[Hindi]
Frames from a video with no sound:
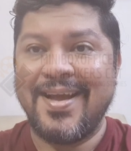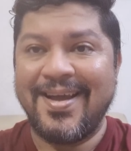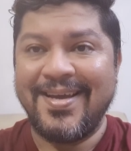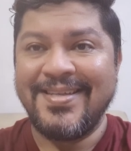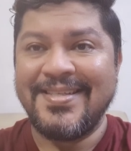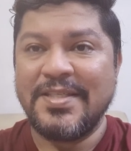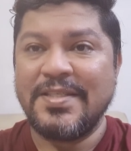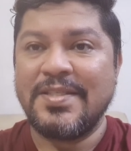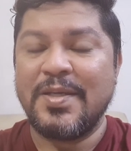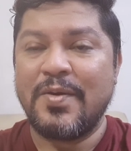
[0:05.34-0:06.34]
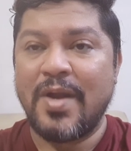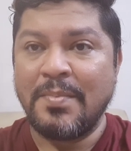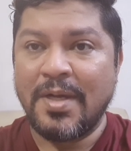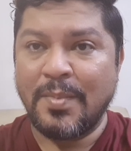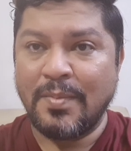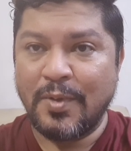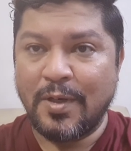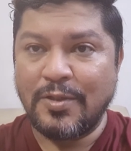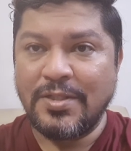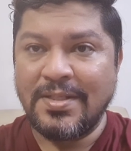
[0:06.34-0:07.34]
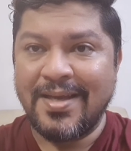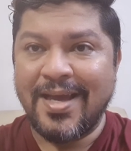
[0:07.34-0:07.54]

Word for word: Hi, this is Ram Kamal Mukherjee.